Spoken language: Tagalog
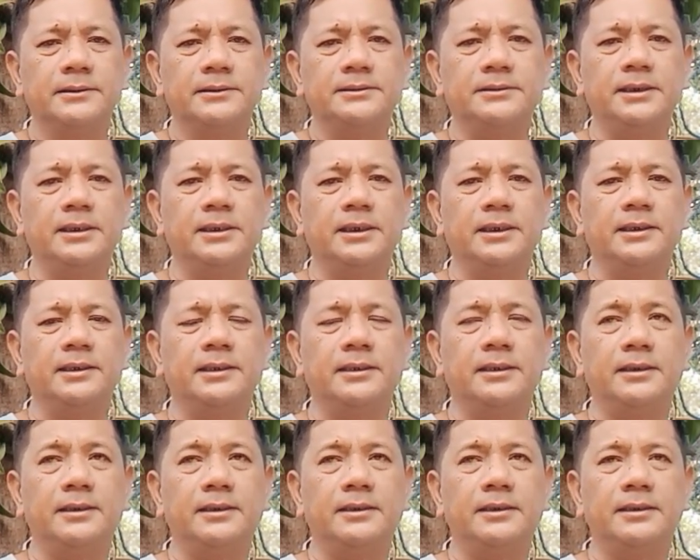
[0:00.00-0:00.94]
Sila
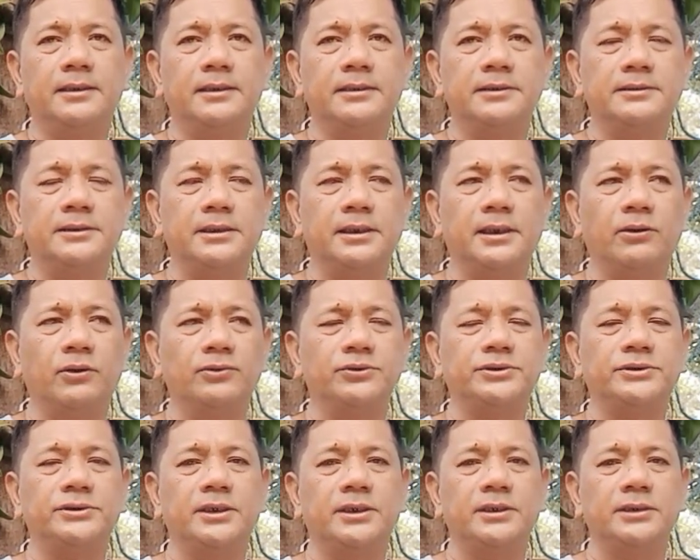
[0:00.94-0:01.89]
si coach
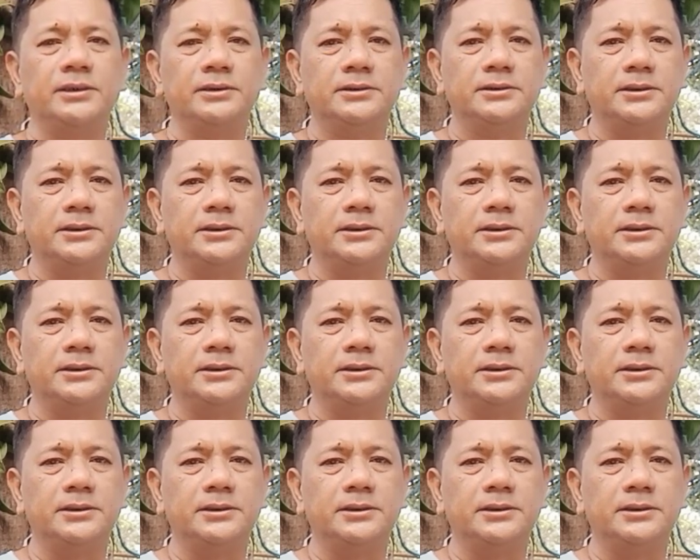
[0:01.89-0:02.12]
dyan.